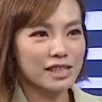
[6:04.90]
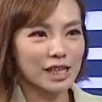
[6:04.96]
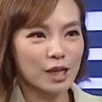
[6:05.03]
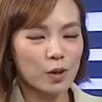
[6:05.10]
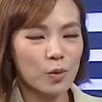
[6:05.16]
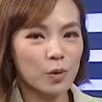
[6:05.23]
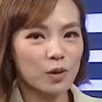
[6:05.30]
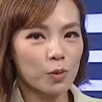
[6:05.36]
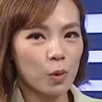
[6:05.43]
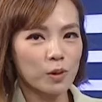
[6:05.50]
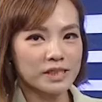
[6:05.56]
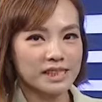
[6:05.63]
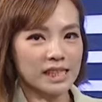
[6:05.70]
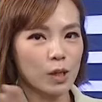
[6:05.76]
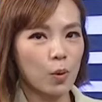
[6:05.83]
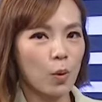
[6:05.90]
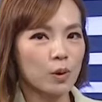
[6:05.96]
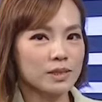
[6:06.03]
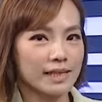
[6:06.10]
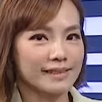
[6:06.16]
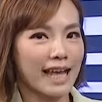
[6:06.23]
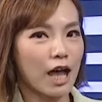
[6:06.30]
整个过逻辑的
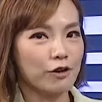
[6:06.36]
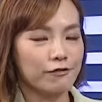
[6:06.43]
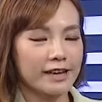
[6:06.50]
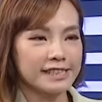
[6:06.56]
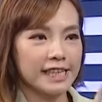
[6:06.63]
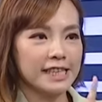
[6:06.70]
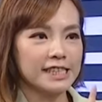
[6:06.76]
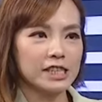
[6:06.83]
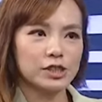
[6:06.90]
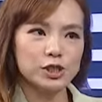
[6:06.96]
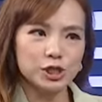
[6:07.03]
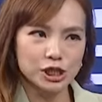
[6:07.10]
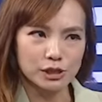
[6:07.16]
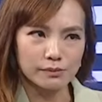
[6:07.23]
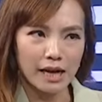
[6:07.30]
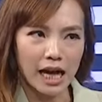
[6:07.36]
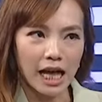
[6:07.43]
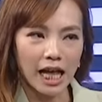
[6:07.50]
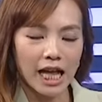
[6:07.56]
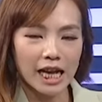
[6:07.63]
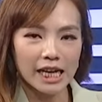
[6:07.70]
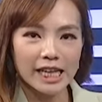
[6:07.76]
过。大家有发现一件事情吗？
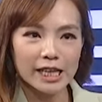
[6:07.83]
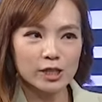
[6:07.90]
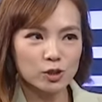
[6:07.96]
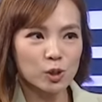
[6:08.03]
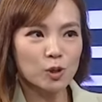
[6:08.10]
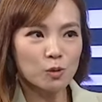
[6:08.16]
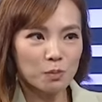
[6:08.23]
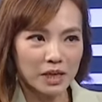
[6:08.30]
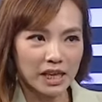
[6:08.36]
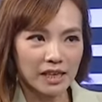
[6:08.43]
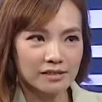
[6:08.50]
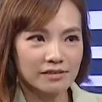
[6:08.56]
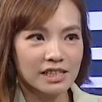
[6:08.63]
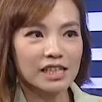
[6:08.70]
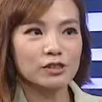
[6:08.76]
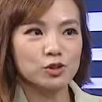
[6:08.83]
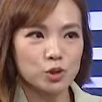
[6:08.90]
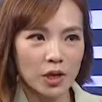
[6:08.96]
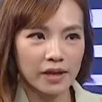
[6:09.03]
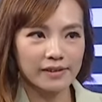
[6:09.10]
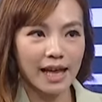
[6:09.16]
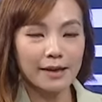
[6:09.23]
李忠明这个
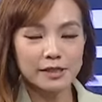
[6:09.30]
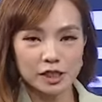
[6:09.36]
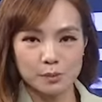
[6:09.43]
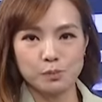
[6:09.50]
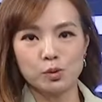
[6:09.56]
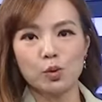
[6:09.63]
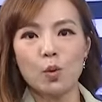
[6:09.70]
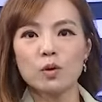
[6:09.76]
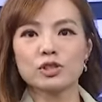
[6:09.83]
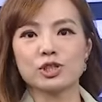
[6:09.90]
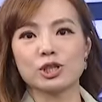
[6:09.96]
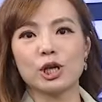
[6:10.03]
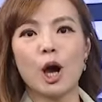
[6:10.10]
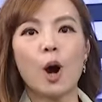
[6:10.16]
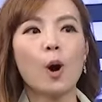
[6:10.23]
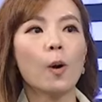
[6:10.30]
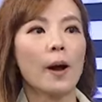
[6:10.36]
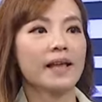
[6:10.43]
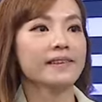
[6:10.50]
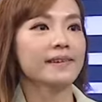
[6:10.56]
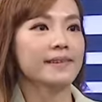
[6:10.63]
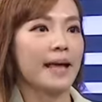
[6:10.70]
Jack，他只不过是高红
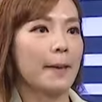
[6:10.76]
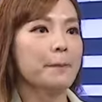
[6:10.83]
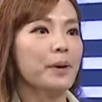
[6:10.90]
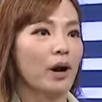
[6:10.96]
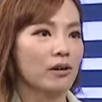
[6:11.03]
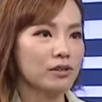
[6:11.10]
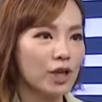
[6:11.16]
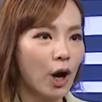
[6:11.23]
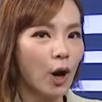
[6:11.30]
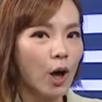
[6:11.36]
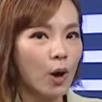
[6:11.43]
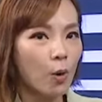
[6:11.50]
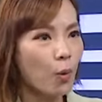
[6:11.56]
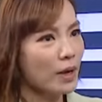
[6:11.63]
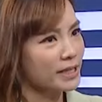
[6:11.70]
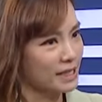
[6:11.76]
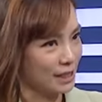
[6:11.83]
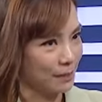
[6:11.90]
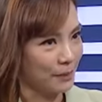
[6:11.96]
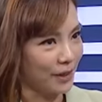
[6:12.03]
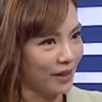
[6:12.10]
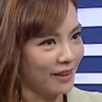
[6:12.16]
安的男朋友。为
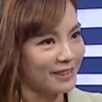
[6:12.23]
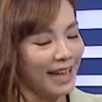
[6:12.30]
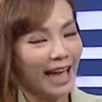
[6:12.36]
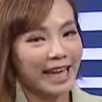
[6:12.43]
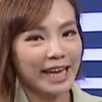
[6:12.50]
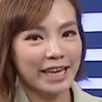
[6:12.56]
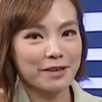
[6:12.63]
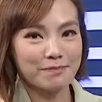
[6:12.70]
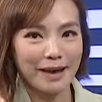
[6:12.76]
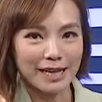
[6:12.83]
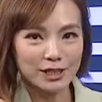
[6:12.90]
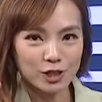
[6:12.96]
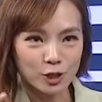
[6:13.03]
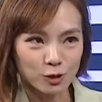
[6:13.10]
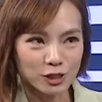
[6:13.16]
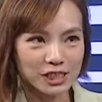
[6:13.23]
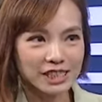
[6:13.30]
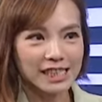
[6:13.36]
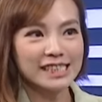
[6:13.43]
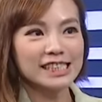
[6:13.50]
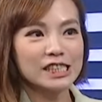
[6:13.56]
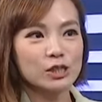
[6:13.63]
什么他可以把手
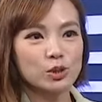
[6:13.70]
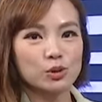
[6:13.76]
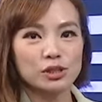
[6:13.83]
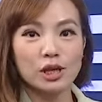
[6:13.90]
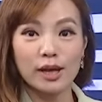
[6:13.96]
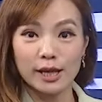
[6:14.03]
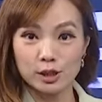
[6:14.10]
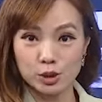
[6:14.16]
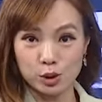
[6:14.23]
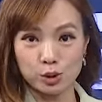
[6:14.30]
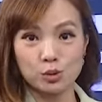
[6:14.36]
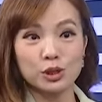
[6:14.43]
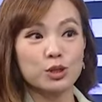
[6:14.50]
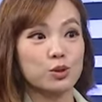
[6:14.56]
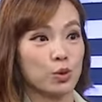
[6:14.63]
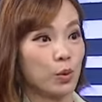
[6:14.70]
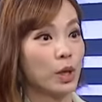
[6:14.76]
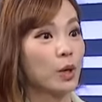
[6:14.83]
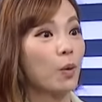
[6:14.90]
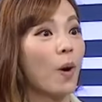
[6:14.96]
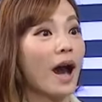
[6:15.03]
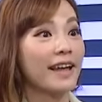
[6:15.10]
伸进去，要来处理所
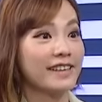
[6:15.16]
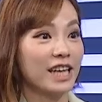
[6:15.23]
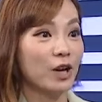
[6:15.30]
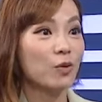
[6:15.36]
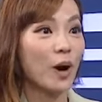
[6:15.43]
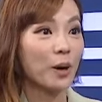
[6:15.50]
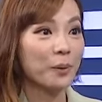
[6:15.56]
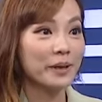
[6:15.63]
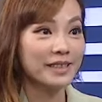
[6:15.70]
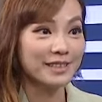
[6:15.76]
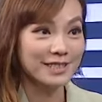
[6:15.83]
谓跨年晚会